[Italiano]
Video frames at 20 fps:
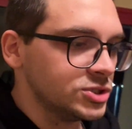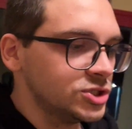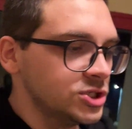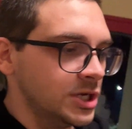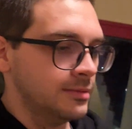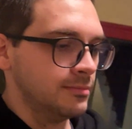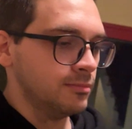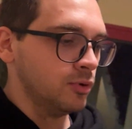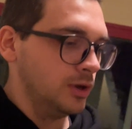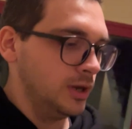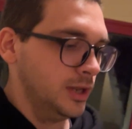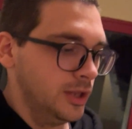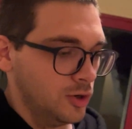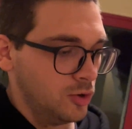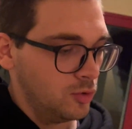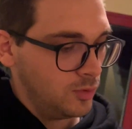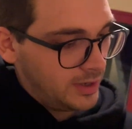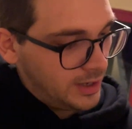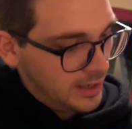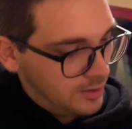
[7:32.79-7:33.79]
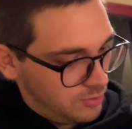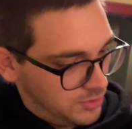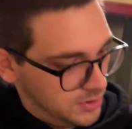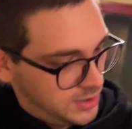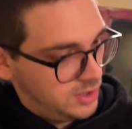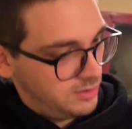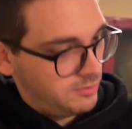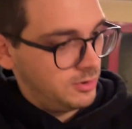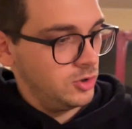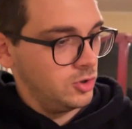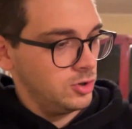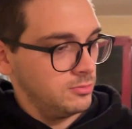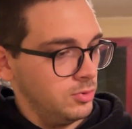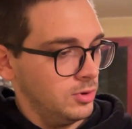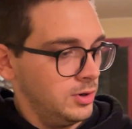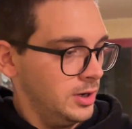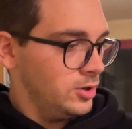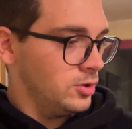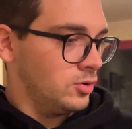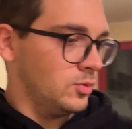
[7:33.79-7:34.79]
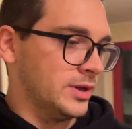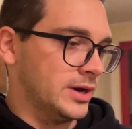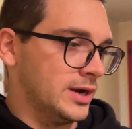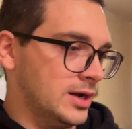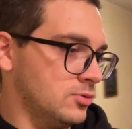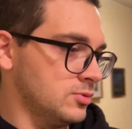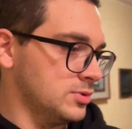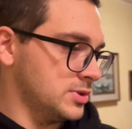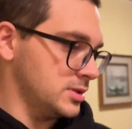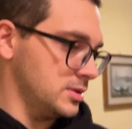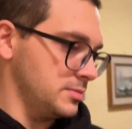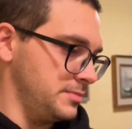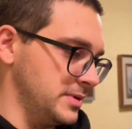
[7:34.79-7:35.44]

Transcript: C'è il bollino Warehouse, io voglio il bollino Warehouse,